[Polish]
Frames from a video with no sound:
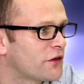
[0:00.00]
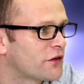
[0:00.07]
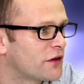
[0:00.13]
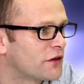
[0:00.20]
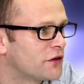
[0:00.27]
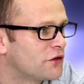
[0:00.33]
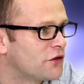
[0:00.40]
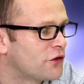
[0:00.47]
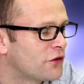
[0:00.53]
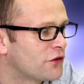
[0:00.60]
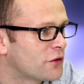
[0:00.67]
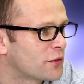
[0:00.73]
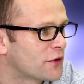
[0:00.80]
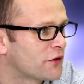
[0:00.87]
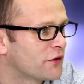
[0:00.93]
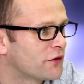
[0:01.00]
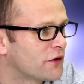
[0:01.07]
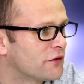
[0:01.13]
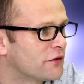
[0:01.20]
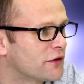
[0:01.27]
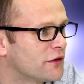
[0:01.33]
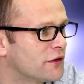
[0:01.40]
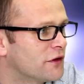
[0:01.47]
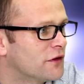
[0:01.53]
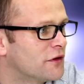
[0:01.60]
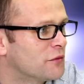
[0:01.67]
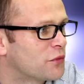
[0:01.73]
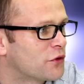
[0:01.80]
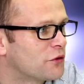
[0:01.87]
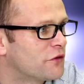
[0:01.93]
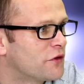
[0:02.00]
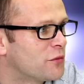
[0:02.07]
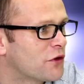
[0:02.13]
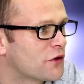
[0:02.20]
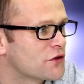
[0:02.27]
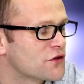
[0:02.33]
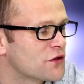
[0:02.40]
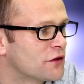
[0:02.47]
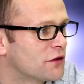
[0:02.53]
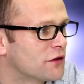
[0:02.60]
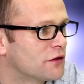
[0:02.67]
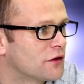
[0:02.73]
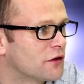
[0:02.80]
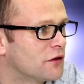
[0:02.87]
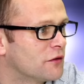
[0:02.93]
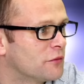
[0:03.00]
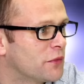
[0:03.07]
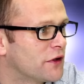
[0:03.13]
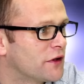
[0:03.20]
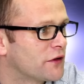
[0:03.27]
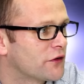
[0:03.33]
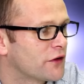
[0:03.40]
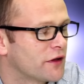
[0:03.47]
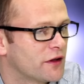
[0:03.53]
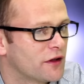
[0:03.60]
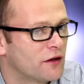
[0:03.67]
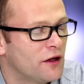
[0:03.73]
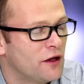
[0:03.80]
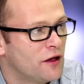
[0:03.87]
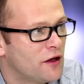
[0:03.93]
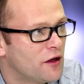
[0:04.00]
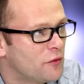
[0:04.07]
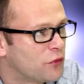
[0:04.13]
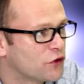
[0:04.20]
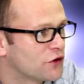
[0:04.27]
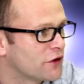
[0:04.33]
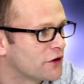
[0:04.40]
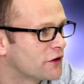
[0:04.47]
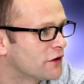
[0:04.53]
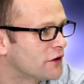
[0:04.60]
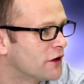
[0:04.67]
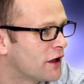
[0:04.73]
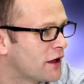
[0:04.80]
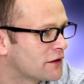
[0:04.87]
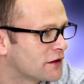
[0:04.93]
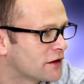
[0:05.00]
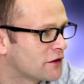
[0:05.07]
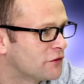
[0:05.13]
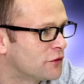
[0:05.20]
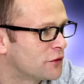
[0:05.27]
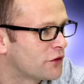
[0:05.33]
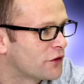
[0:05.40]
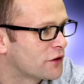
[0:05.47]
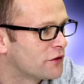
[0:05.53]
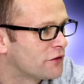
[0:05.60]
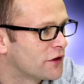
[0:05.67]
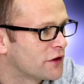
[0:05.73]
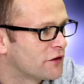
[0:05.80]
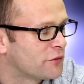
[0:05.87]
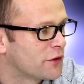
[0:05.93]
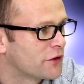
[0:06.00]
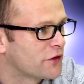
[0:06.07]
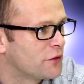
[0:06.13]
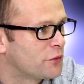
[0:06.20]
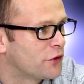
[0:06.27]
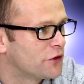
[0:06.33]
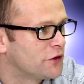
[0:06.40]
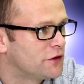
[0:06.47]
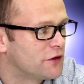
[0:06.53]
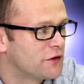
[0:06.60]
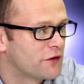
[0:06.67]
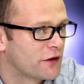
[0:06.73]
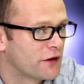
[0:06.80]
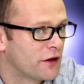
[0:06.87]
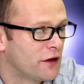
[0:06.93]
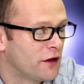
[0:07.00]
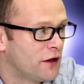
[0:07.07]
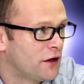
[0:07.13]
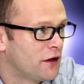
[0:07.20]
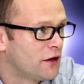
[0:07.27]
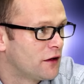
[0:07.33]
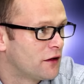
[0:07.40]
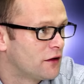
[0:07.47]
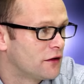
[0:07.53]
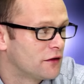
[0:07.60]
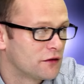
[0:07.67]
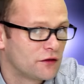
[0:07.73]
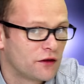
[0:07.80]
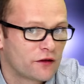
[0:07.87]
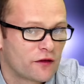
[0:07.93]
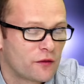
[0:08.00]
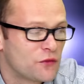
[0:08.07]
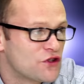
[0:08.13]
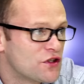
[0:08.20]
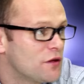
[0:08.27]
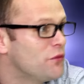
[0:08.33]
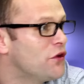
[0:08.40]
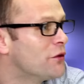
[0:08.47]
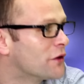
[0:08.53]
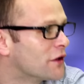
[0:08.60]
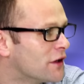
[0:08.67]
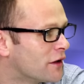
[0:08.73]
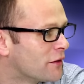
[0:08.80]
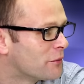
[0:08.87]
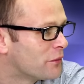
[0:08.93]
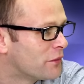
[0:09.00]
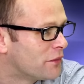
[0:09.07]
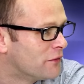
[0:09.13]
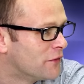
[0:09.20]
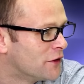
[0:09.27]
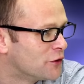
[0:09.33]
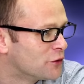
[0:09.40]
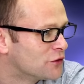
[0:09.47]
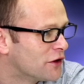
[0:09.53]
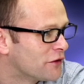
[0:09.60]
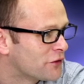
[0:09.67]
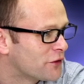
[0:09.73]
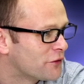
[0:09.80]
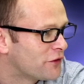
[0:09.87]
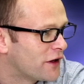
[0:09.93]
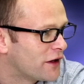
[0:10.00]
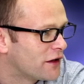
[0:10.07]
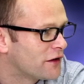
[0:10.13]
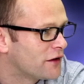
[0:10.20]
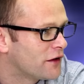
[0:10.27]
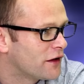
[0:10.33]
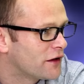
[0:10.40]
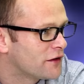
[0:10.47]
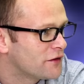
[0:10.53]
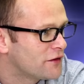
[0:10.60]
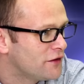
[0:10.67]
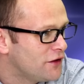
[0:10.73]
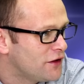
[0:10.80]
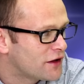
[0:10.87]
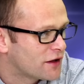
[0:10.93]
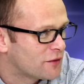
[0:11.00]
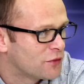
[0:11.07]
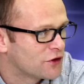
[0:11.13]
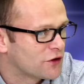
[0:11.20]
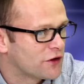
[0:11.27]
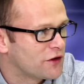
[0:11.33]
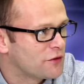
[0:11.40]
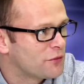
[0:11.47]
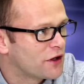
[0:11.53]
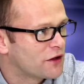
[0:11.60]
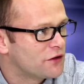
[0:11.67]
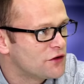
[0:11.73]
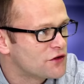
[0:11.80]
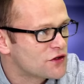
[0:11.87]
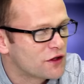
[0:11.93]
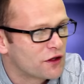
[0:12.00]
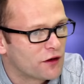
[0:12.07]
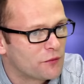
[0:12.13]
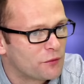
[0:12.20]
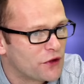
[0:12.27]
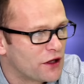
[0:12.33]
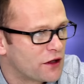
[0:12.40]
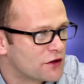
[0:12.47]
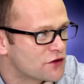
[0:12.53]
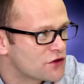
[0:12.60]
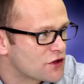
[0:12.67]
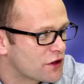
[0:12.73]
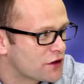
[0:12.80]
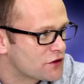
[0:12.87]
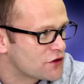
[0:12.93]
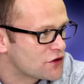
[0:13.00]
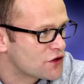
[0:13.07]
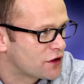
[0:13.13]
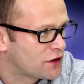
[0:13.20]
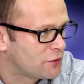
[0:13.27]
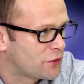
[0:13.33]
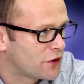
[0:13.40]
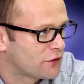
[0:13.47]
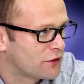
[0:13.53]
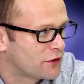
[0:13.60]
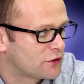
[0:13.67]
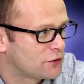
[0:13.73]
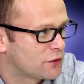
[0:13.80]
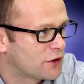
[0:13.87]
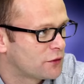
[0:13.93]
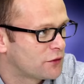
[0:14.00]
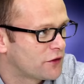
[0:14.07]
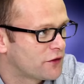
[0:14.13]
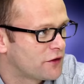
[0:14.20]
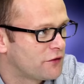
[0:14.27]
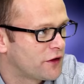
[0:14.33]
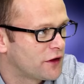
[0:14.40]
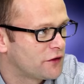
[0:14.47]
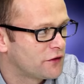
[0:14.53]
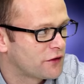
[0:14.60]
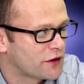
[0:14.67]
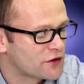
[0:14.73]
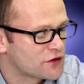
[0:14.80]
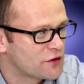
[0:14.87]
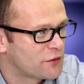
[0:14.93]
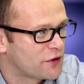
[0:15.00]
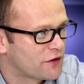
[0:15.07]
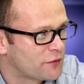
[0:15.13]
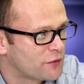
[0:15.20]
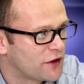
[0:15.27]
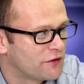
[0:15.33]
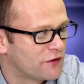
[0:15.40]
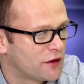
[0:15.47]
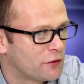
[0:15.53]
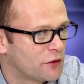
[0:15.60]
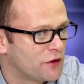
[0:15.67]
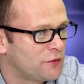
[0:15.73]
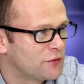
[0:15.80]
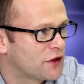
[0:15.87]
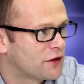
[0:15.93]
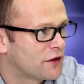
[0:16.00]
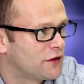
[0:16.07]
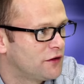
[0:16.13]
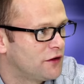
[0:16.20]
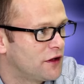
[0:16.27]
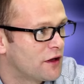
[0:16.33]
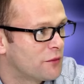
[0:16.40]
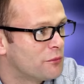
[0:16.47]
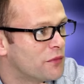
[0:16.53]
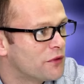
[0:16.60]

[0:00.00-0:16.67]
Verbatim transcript: zostanie 10% próg wyborczy, to PSL po tych latach funkcjonowania w polskiej polityce no nie chcę być niemiły dla ludowców, ale, ale znika, bo te ich magiczne 5, 6, 7%, które uzyskiwali, za każdym razem dawało im ten handicap,